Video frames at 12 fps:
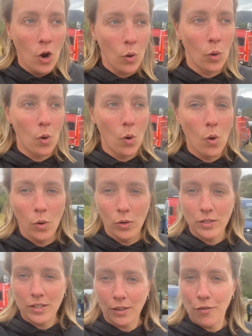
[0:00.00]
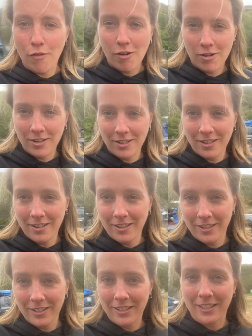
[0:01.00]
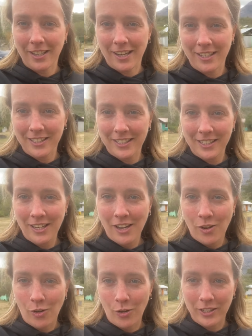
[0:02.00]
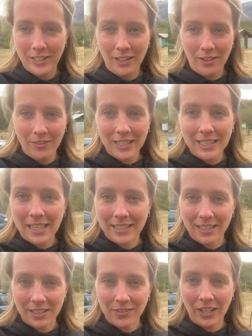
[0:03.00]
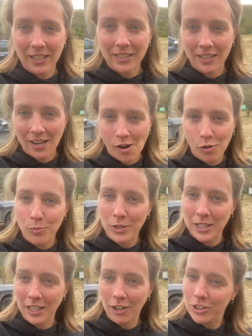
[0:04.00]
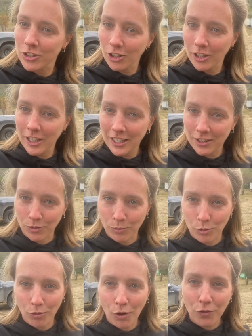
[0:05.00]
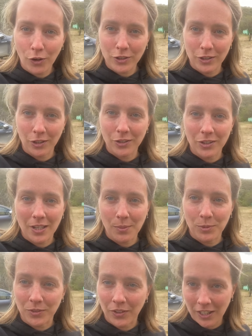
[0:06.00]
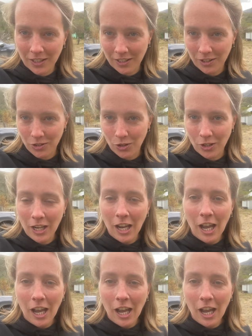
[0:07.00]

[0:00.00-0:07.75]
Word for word: Und da vorne ist das Häuschen gewesen, da saßen wir gestern auch mit den Lost Donkeys und mit Road Fox noch zusammen, es war richtig schön.